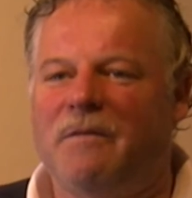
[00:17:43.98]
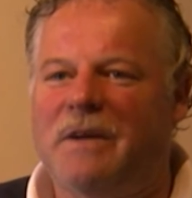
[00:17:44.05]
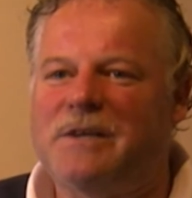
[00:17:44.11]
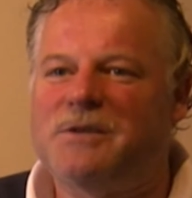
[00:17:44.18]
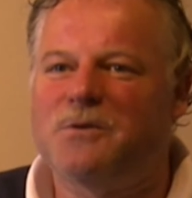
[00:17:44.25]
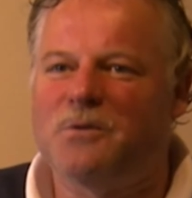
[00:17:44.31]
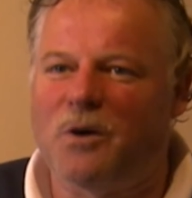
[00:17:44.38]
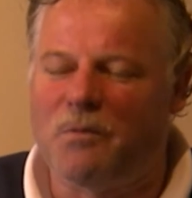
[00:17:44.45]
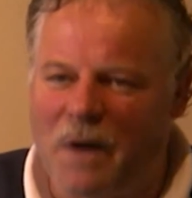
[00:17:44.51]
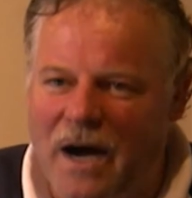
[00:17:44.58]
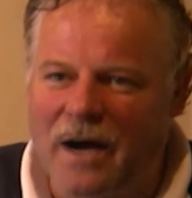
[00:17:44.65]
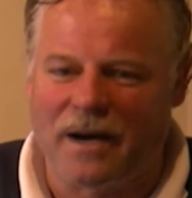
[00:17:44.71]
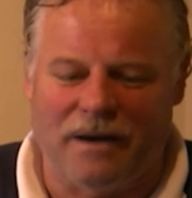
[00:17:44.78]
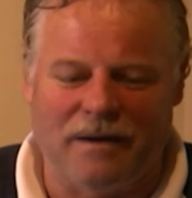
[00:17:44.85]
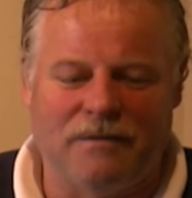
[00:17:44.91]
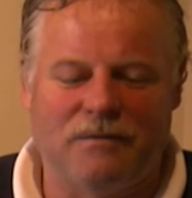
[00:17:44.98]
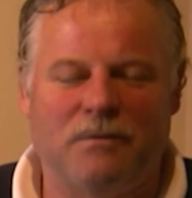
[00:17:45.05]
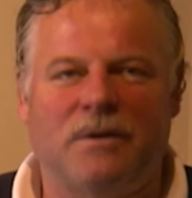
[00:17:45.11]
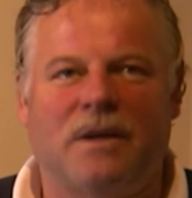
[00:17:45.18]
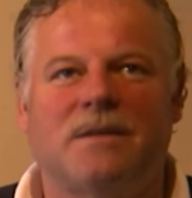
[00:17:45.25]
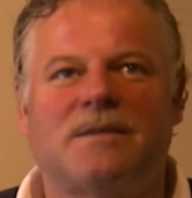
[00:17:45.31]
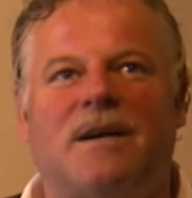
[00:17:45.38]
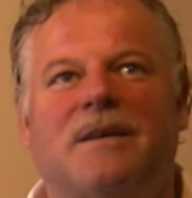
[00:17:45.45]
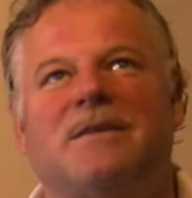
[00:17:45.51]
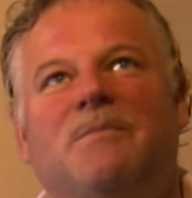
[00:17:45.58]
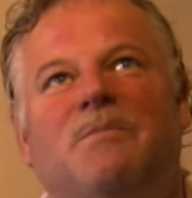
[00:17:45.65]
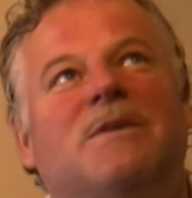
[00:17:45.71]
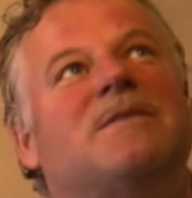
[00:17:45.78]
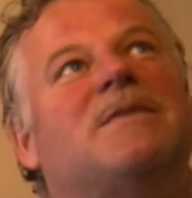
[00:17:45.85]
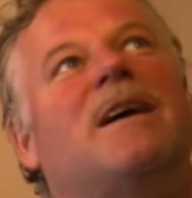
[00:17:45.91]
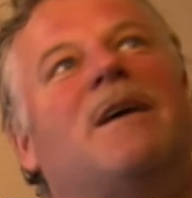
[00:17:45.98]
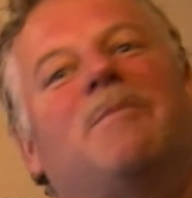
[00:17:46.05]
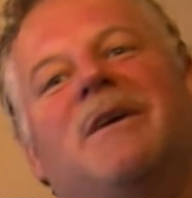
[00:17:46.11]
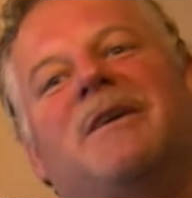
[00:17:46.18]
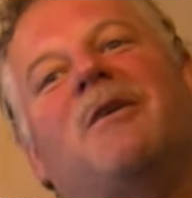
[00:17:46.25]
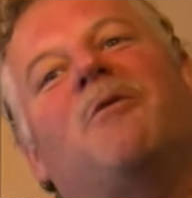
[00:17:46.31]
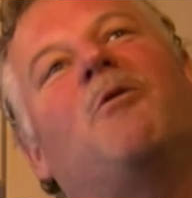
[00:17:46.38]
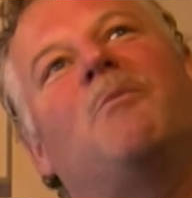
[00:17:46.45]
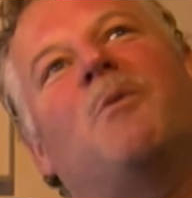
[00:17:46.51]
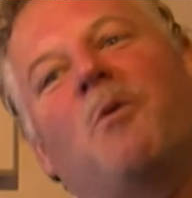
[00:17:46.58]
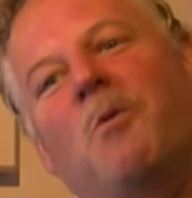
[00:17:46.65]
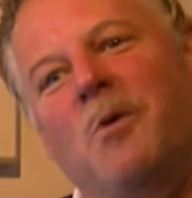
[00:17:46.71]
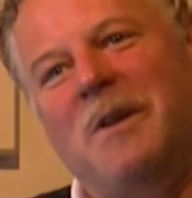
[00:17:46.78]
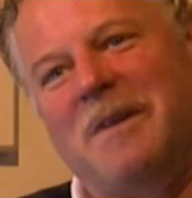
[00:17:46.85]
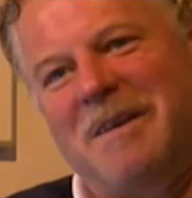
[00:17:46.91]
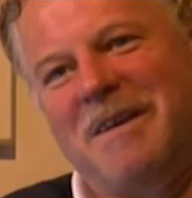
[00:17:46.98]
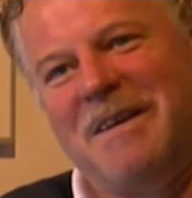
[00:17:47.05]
willst du noch machen? Und dann sagt sie, bis der mich da oben holt.